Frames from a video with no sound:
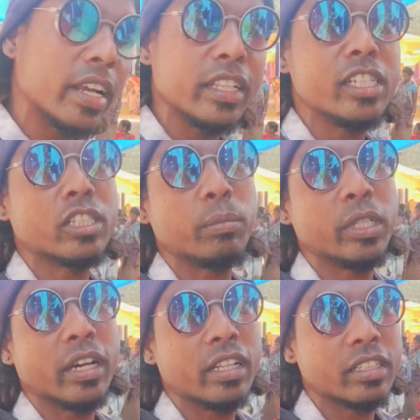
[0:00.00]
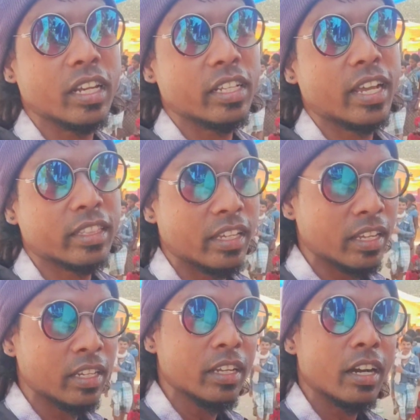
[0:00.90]
एक ही दिन सब्जी खरीद के ले जाते
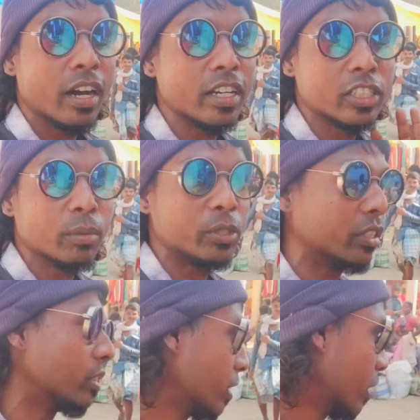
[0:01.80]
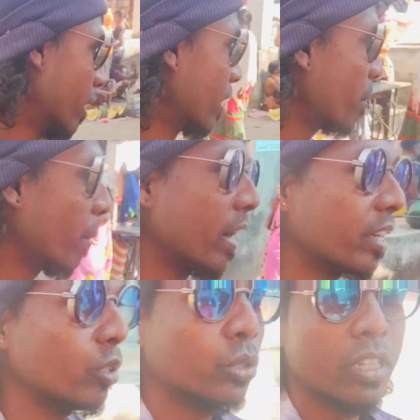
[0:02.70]
हैं हरी सब्जी है ना
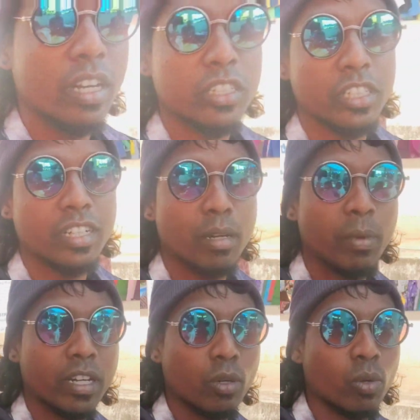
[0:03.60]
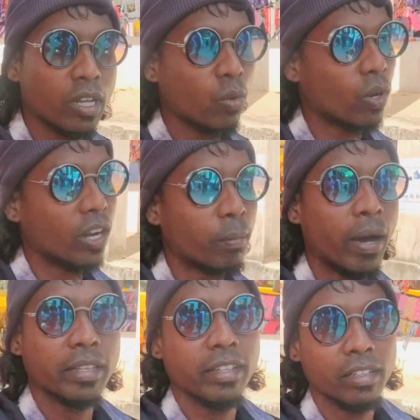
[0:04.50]
बाकी उसके लिए चिकन मटन हो गया वो अलग
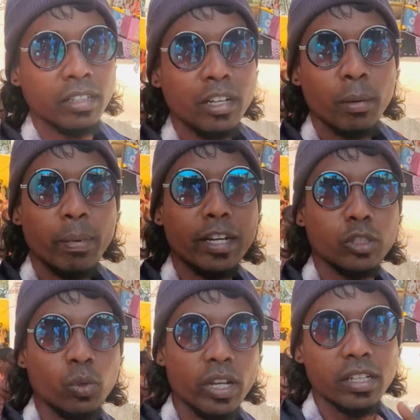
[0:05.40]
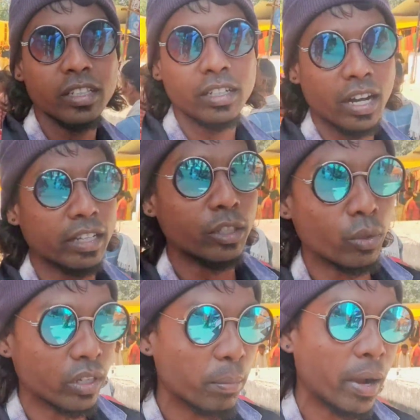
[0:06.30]
बात है बाकी वो एक ही दिन खाते
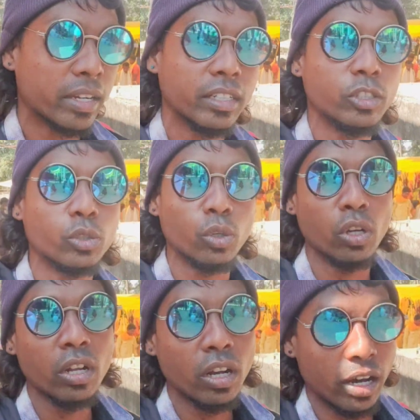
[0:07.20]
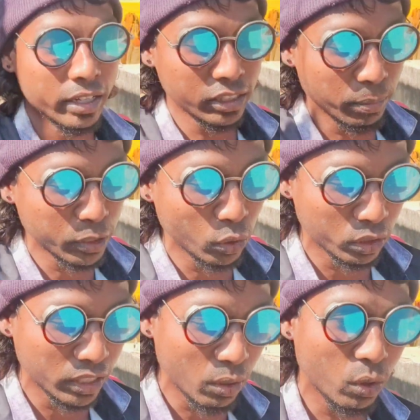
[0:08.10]
होंगे बाकी जो हरी सब्जी
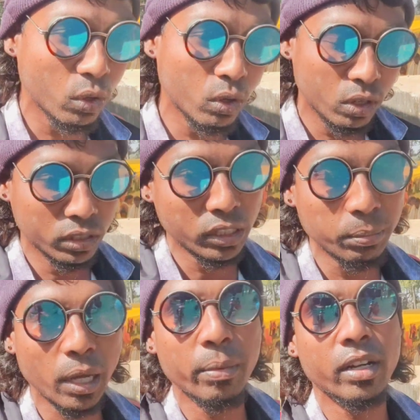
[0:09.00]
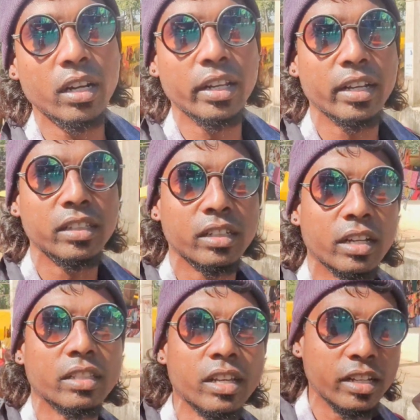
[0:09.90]
होती है वो सप्ताह भर के लिए एक दिन
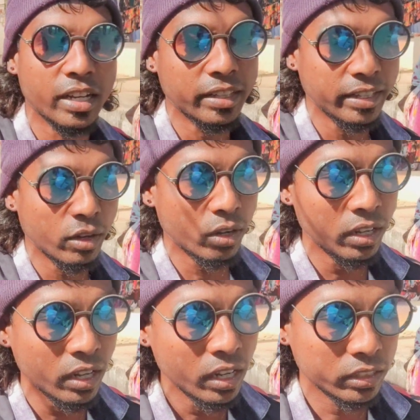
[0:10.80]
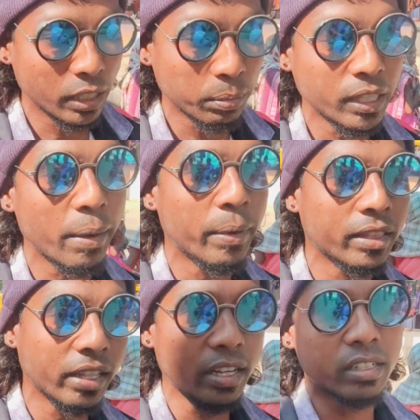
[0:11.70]
खरीद के ले जाते हैं और सप्ताह भर
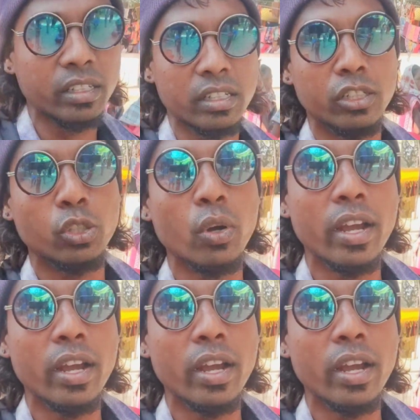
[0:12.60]
तक जो